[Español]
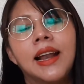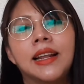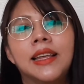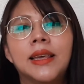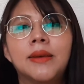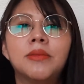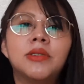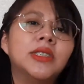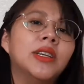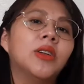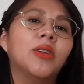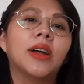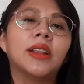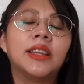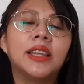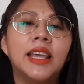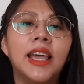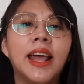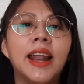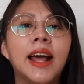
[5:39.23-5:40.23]
el kimchi lo
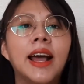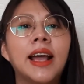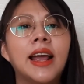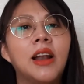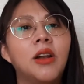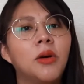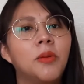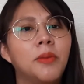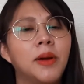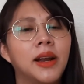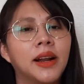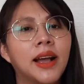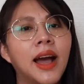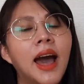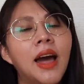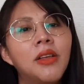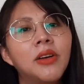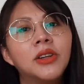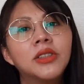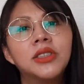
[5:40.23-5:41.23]
adquieran en los
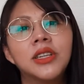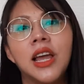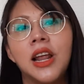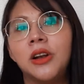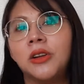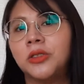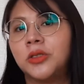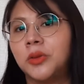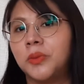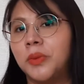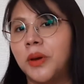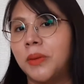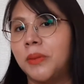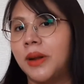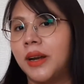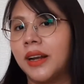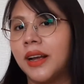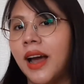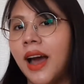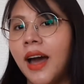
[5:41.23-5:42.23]
mercados, en los
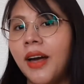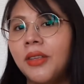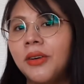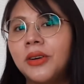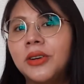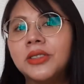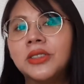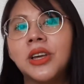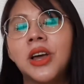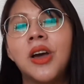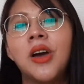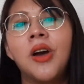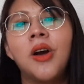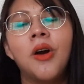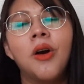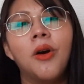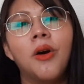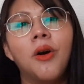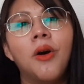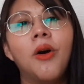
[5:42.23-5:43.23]
supermercados
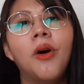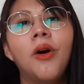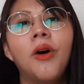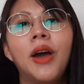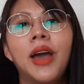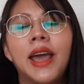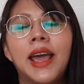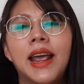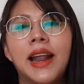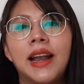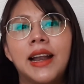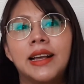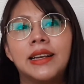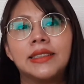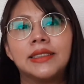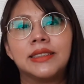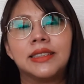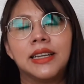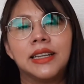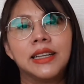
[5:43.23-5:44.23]
o en
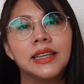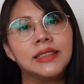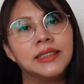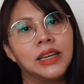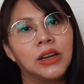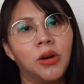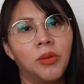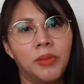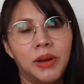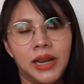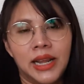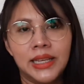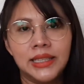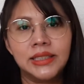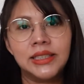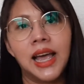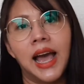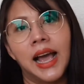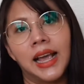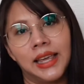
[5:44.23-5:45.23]
las tiendas de
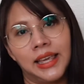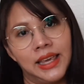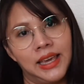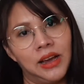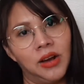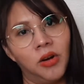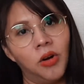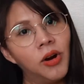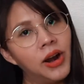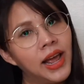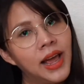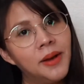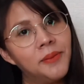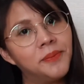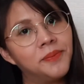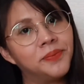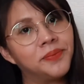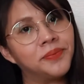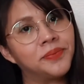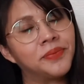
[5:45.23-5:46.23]
conveniencia aquí en
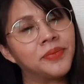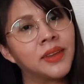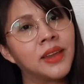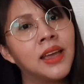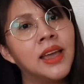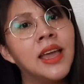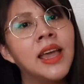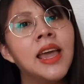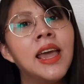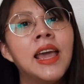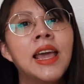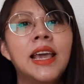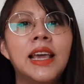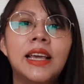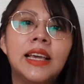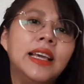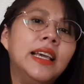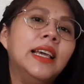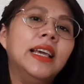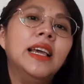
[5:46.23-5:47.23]
Corea.
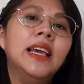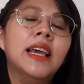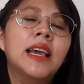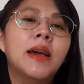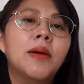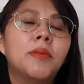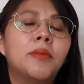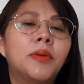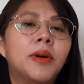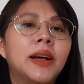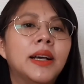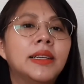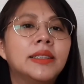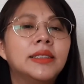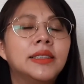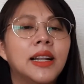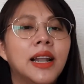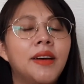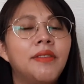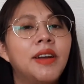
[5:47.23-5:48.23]
Y
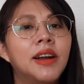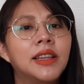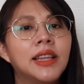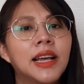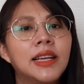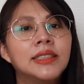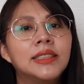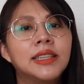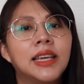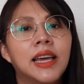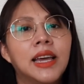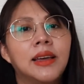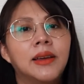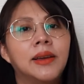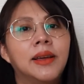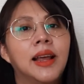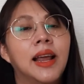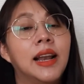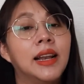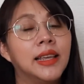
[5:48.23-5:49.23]
pues la verdad es que
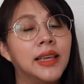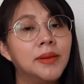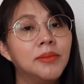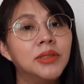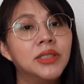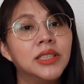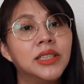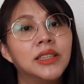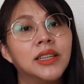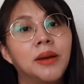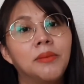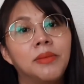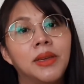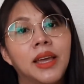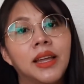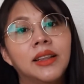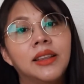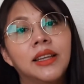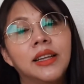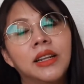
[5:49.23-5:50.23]
el kimchi
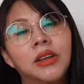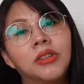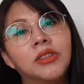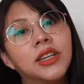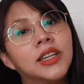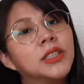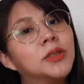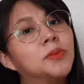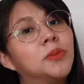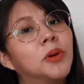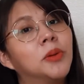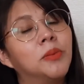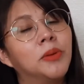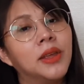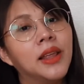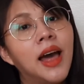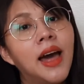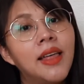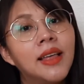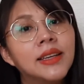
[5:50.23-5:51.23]
también tiene otras
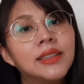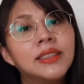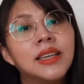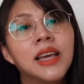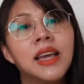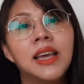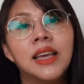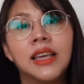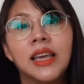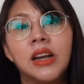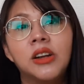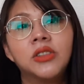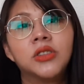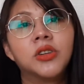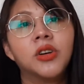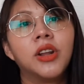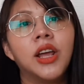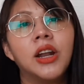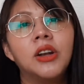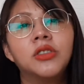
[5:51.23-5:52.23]
propiedades que
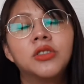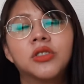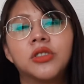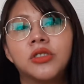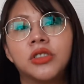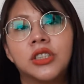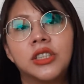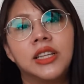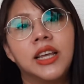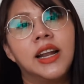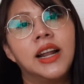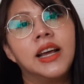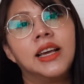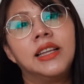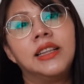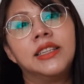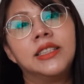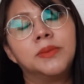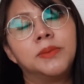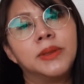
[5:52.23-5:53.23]
los coreanos
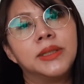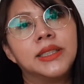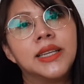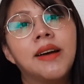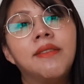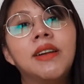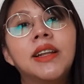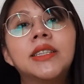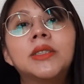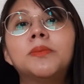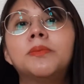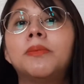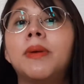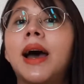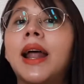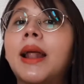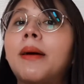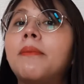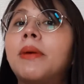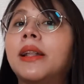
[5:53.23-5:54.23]
consideran indispensables
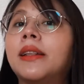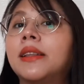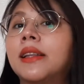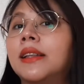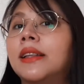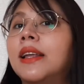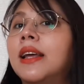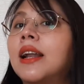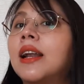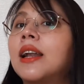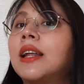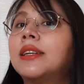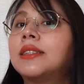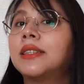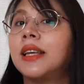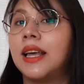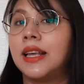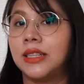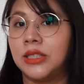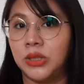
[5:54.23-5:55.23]
para
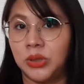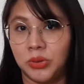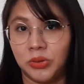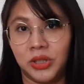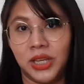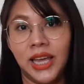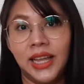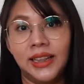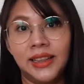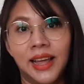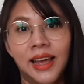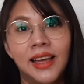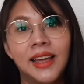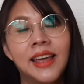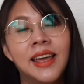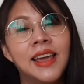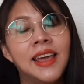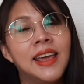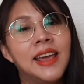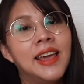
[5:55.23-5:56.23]
mantenerlas en su dieta.
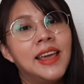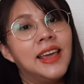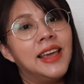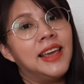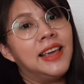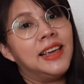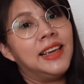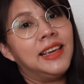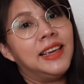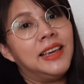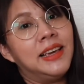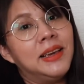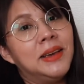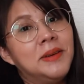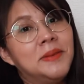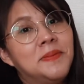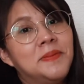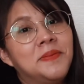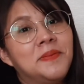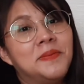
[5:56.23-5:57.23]

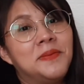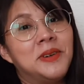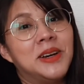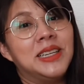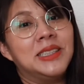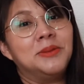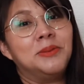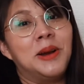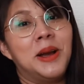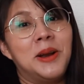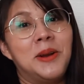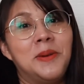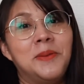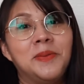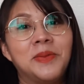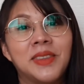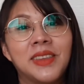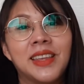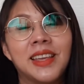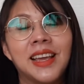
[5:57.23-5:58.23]
Y pues bueno,
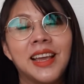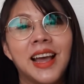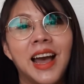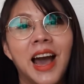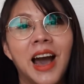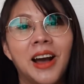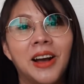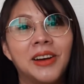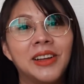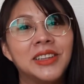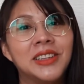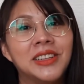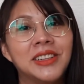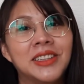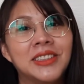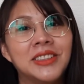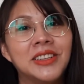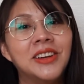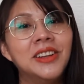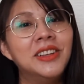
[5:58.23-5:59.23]
a
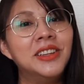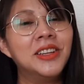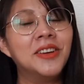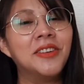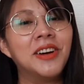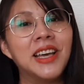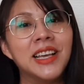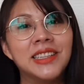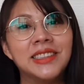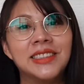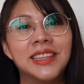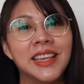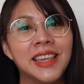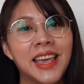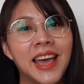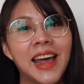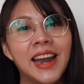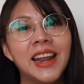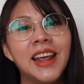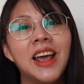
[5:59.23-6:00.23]
continuación te voy a
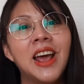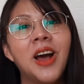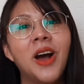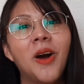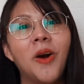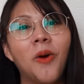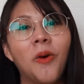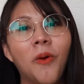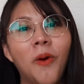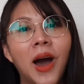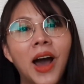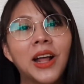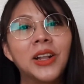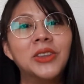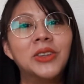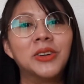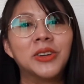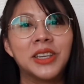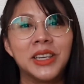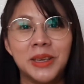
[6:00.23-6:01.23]
enseñar
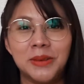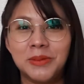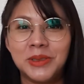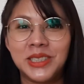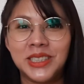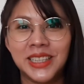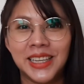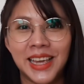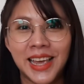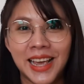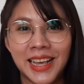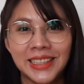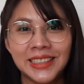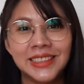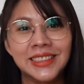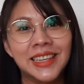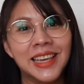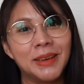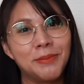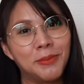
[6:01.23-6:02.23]
cuánto kimchi
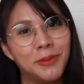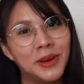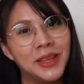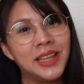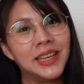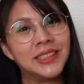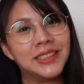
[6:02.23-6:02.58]
es que puede